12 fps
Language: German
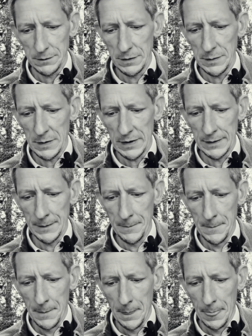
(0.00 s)
wenn man
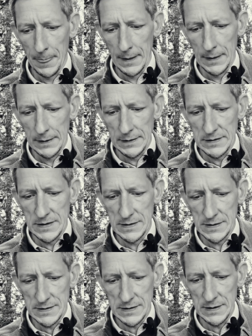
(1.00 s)

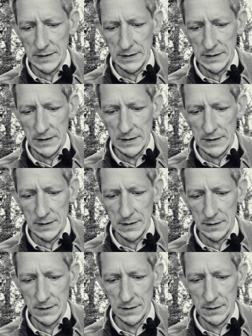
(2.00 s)
diese Szene hier
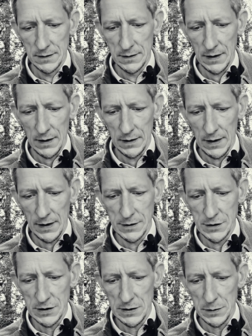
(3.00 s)

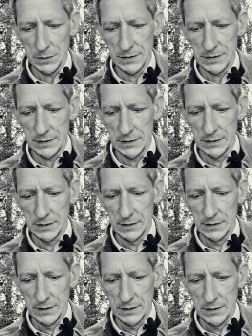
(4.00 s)
anschaut,
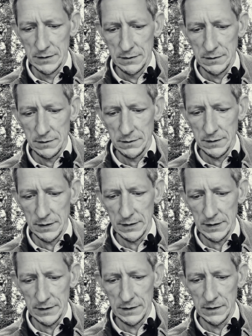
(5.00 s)
na,
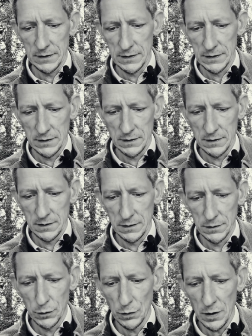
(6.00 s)
ne, da sind
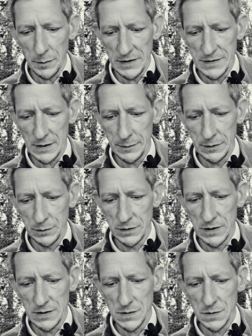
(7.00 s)
Jünger beisammen
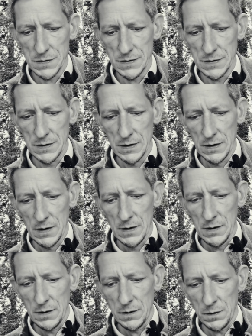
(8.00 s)
und Jesus.
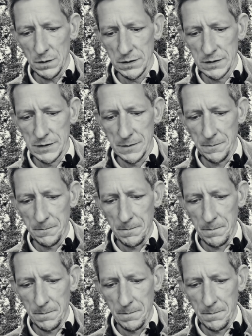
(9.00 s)
Und